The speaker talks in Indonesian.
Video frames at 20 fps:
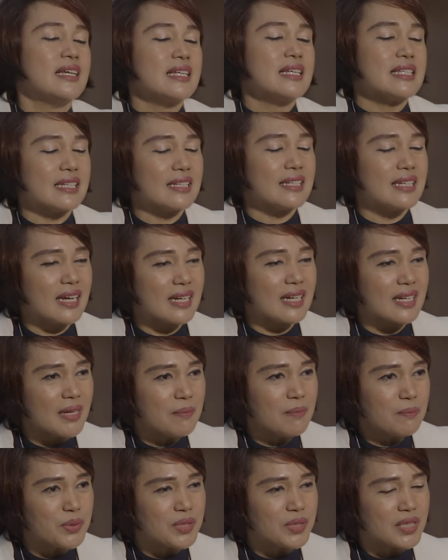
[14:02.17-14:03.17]

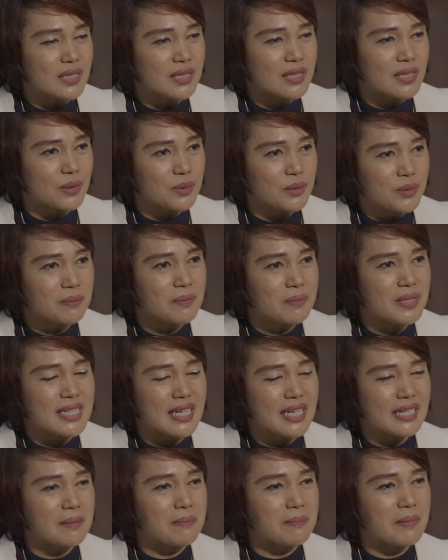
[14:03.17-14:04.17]
Sedangkan putih telur
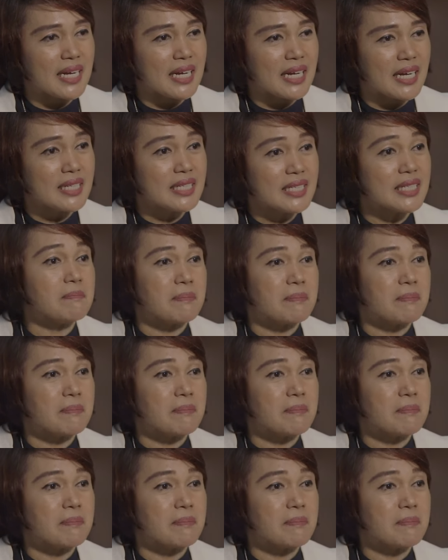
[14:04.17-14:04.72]
bisa dimakan di